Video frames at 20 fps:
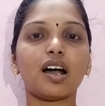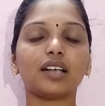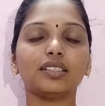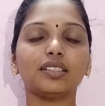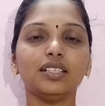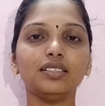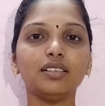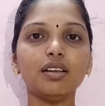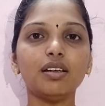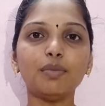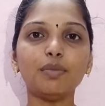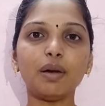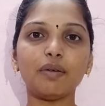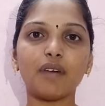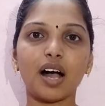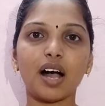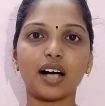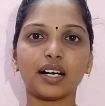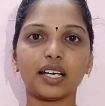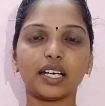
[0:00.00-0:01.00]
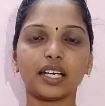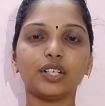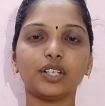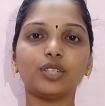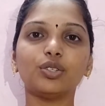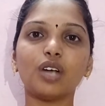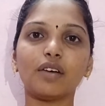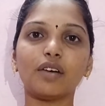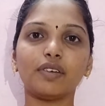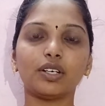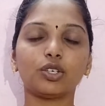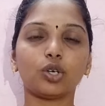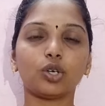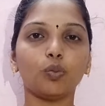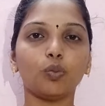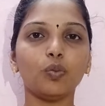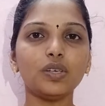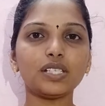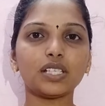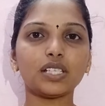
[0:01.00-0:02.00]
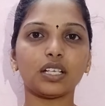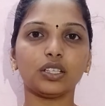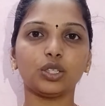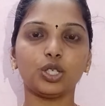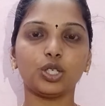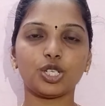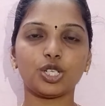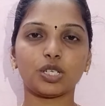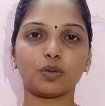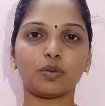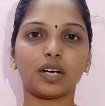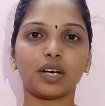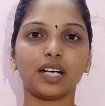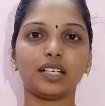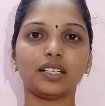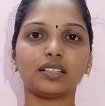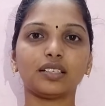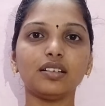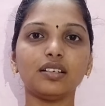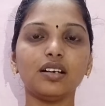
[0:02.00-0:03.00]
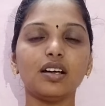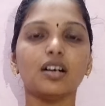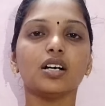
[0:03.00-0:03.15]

அதை திரும்ப வாங்கிக்கிட்டதும் அவனுக்கு ரொம்ப சந்தோஷமாயிட்டு